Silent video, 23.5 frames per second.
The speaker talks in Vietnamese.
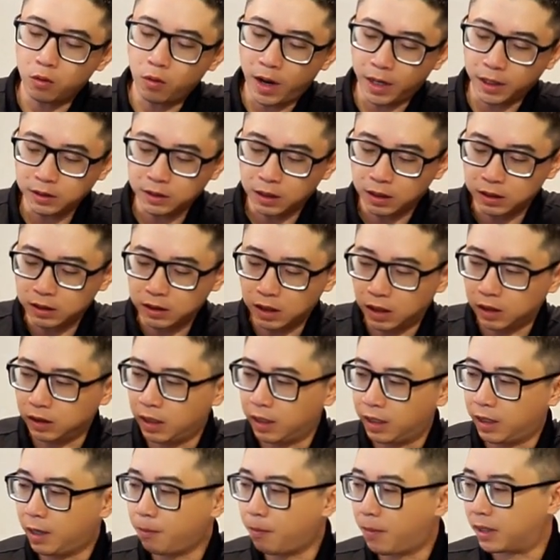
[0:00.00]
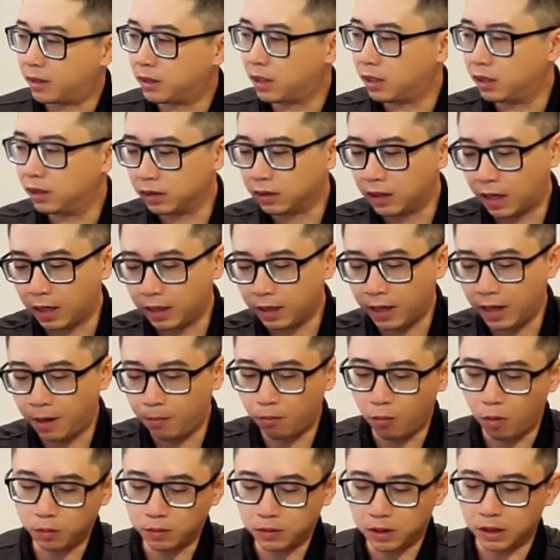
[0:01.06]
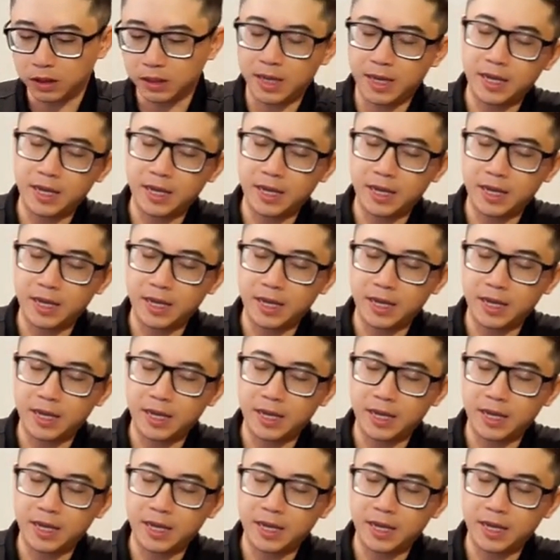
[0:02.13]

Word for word: của hãng Sennheiser thì các bạn sẽ được tặng kèm một sợi